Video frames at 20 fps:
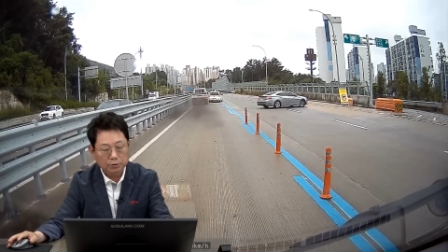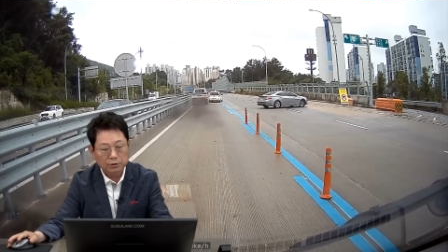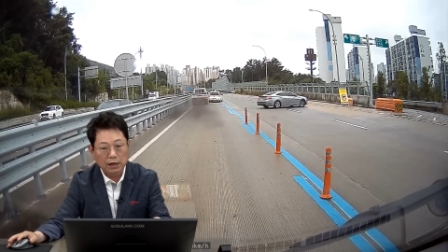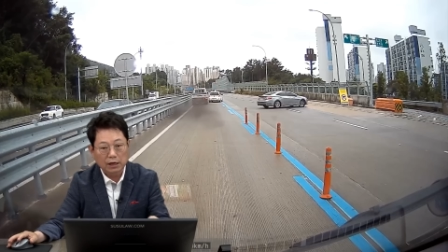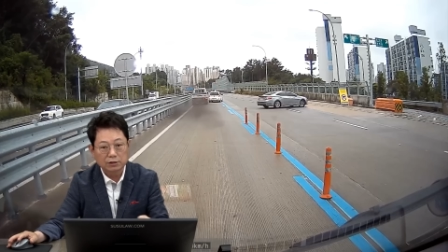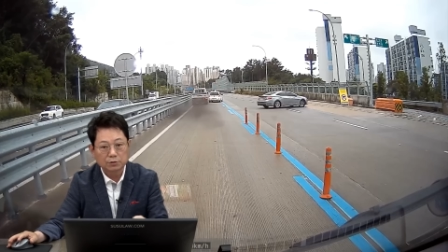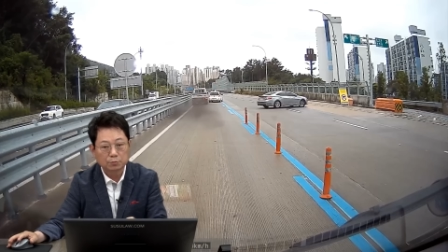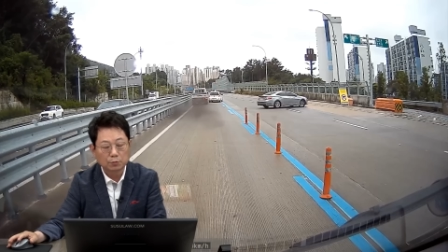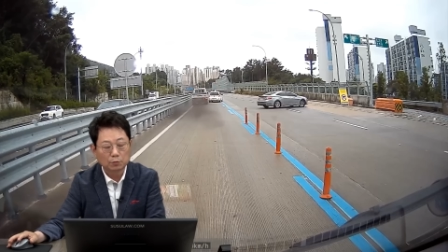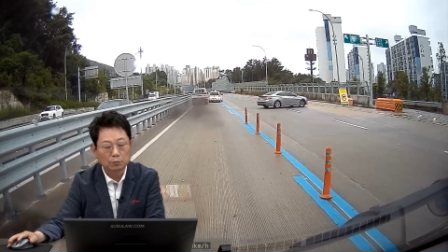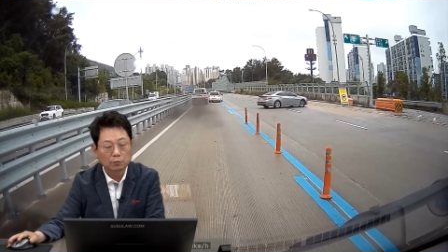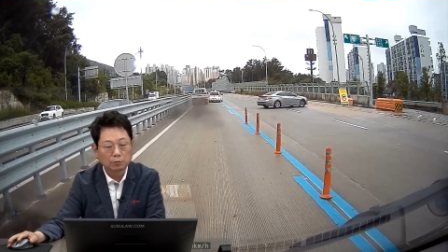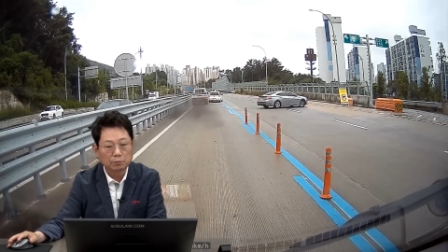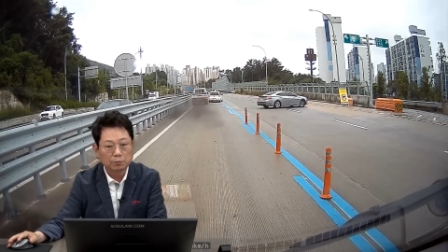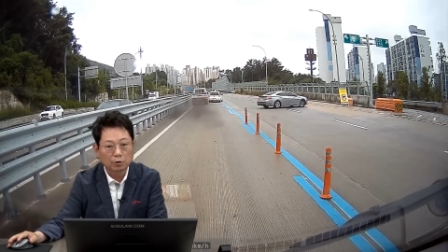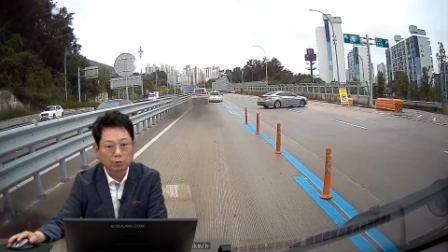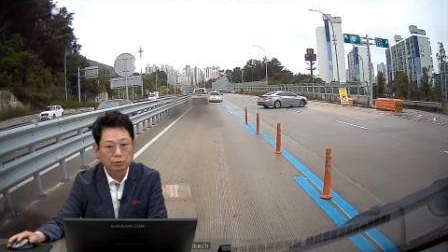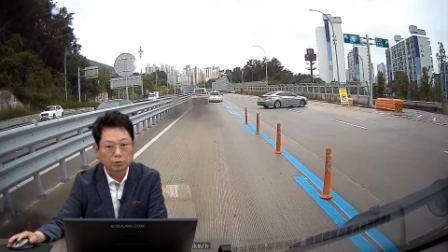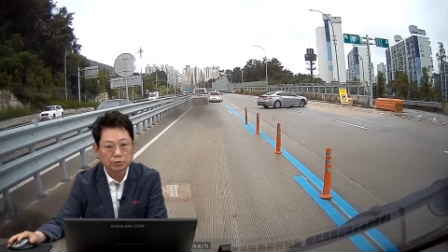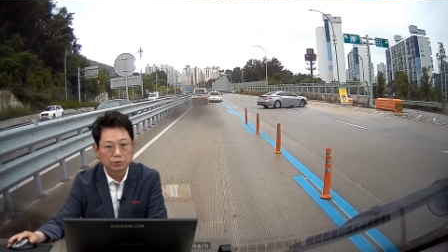40점
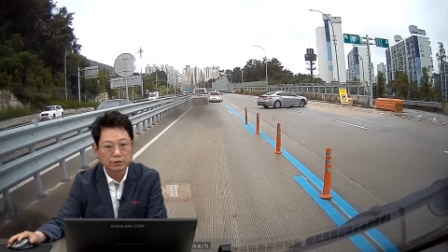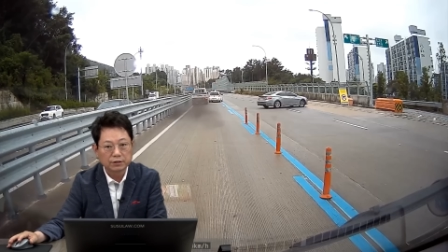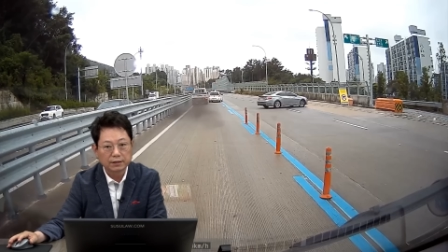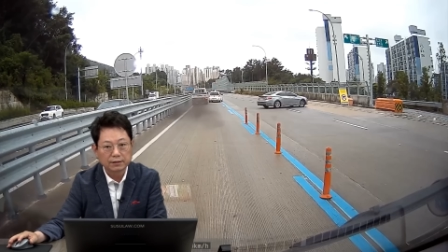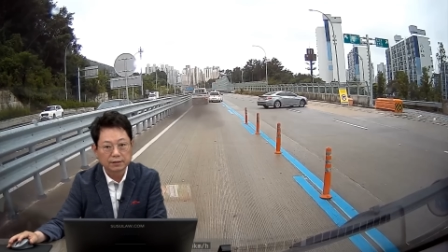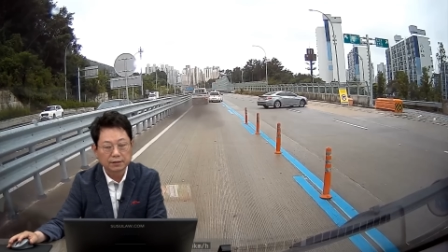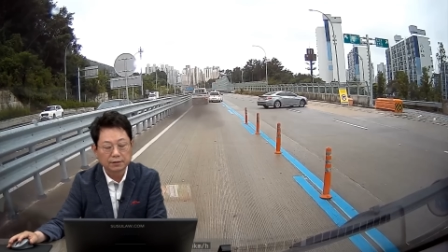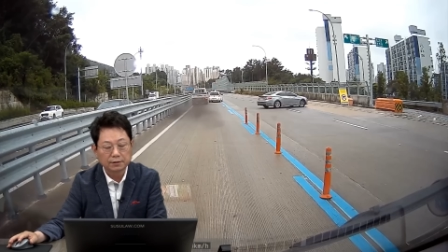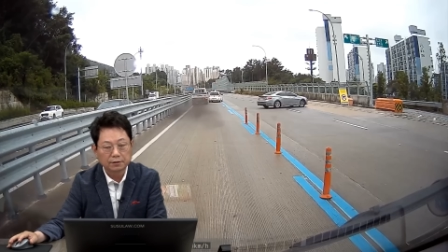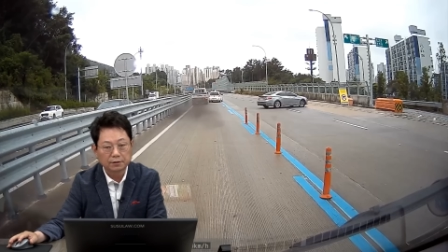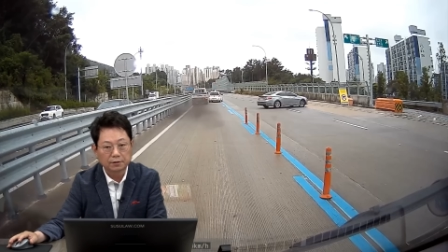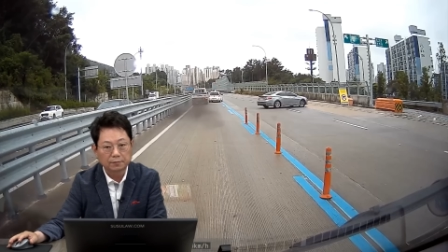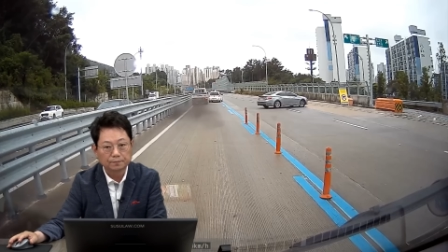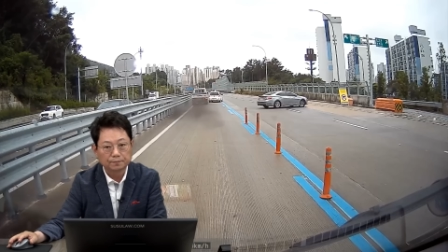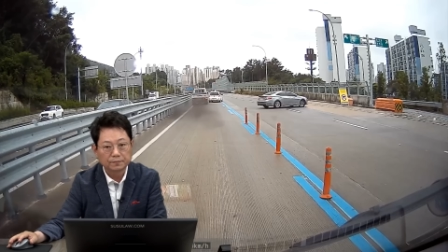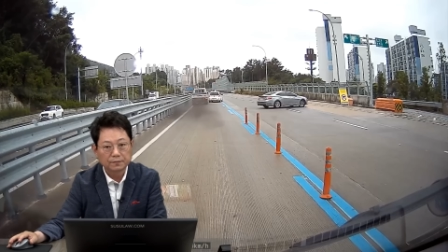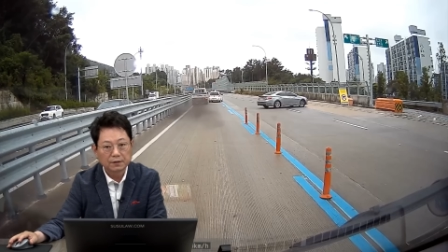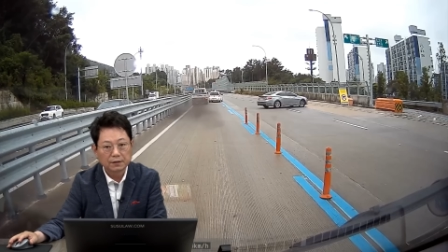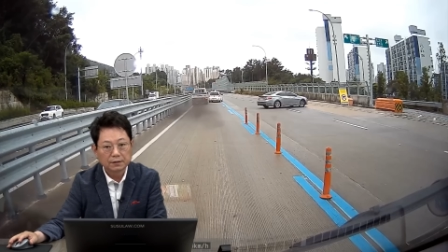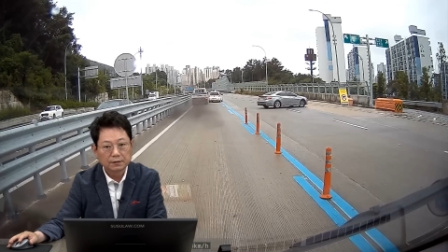넘으면 면허 정지
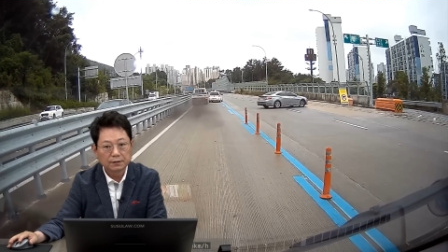되잖아요.